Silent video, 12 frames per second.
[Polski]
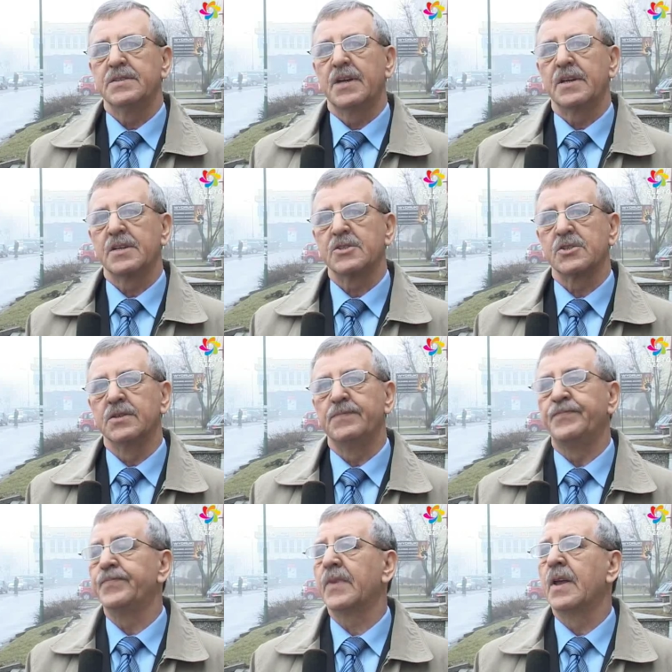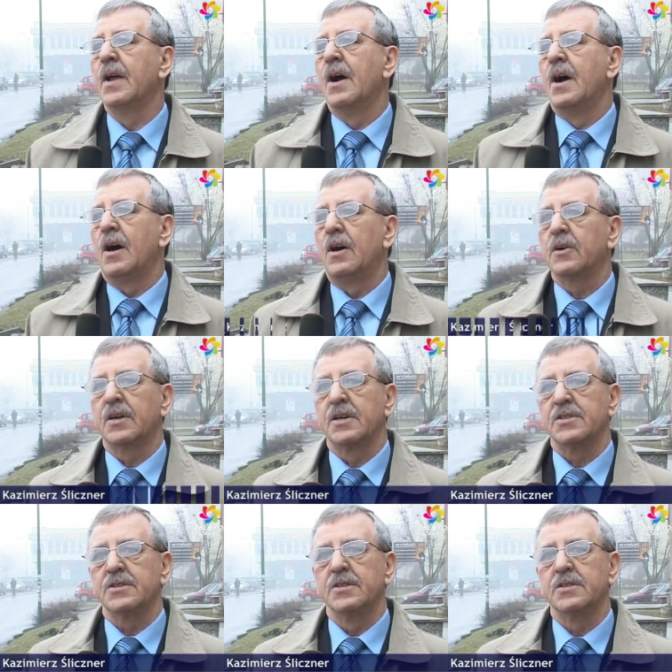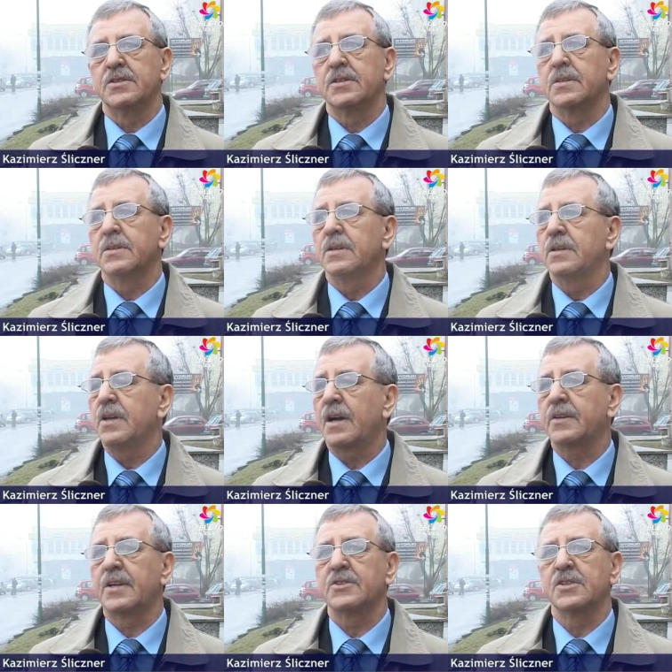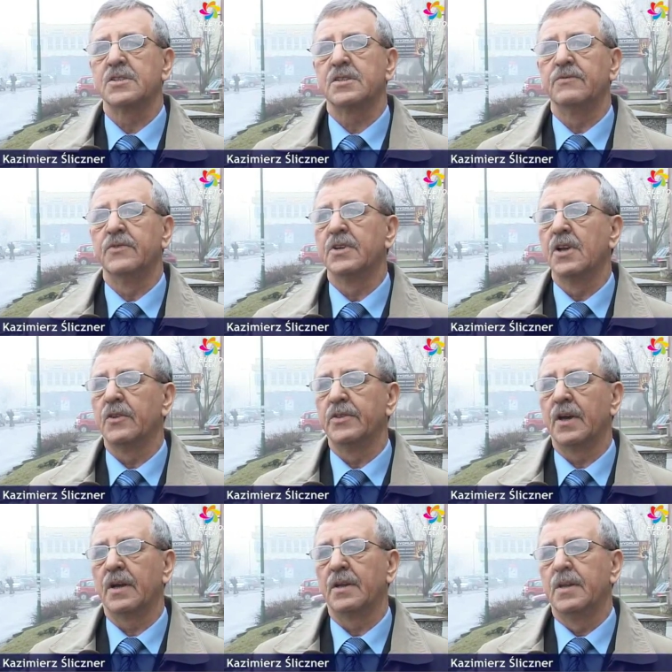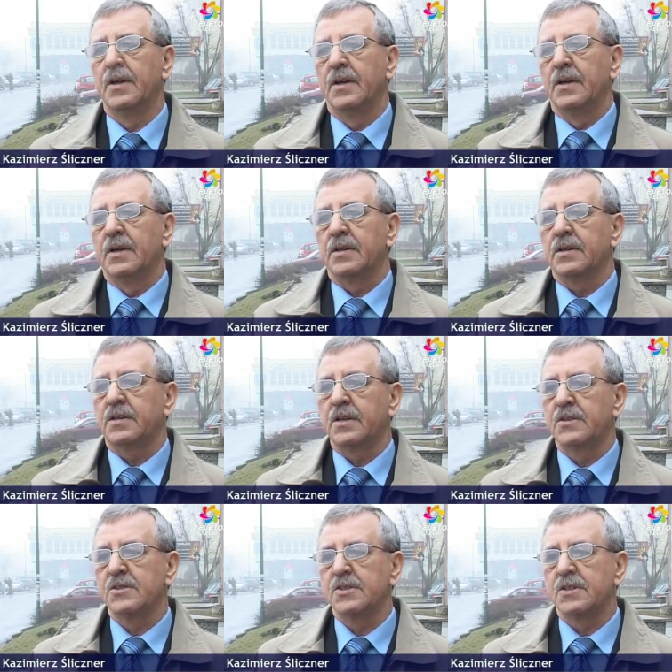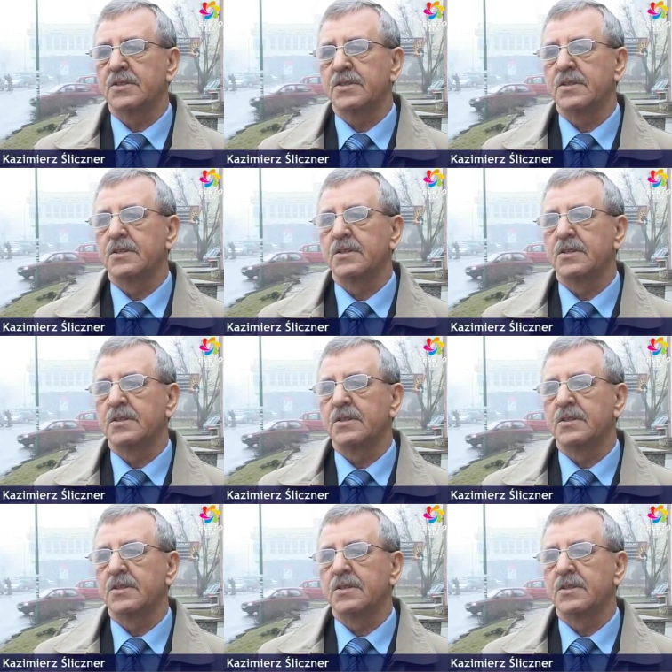Należy określić, jak ta rzecz wygląda, kiedy rzecz